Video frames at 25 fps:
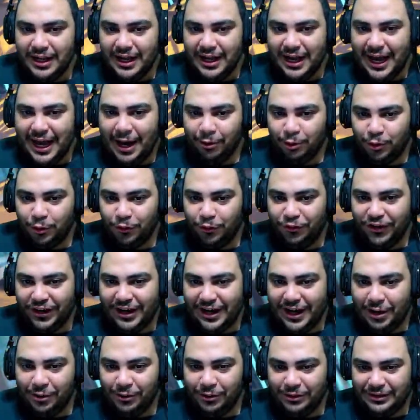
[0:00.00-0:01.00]
هاو تو
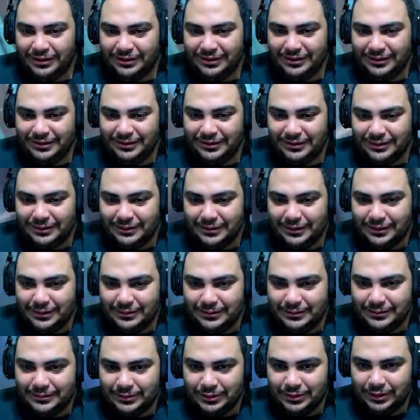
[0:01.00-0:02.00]
فيجر اوت
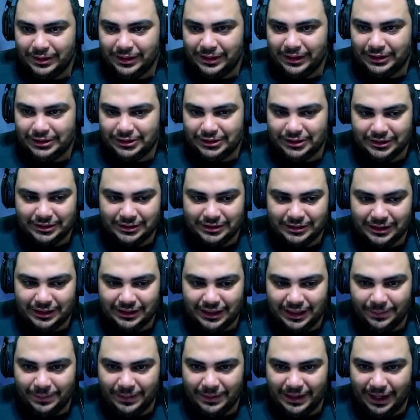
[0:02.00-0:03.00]
اوكي شت انا
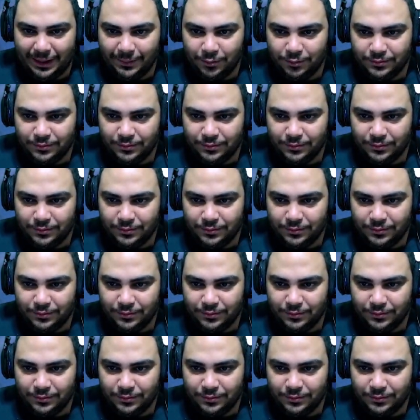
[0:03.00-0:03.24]
تقريبا حمد